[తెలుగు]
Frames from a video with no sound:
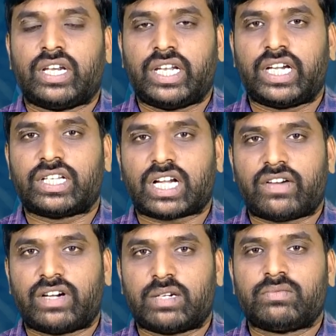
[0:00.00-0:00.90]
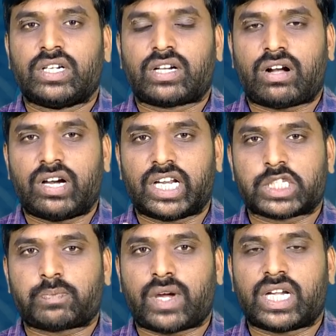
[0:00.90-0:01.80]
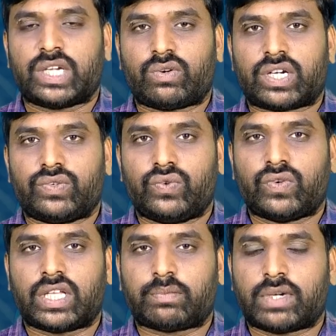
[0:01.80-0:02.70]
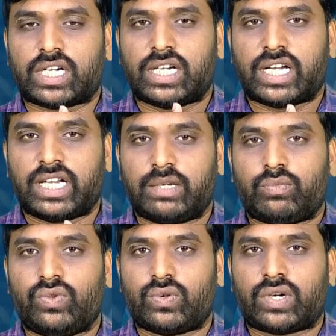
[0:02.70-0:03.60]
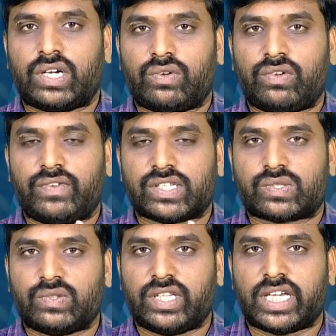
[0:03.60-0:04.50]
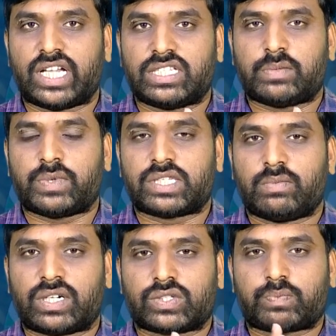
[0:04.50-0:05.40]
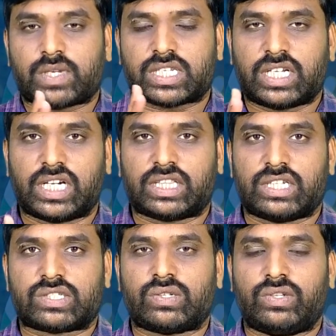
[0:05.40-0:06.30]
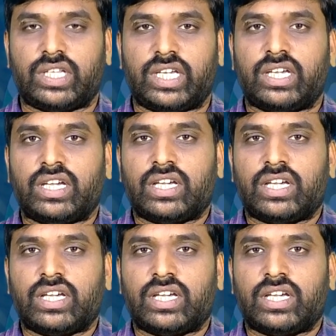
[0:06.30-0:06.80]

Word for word: లేట్ కావడం కాంగ్రెస్ పార్టీ ఒక వ్యూహాత్మకంగానే ముందుకు అడుగులు వేస్తుంది అని చెప్పేసి మనకు స్పష్టంగా తెలుస్తోంది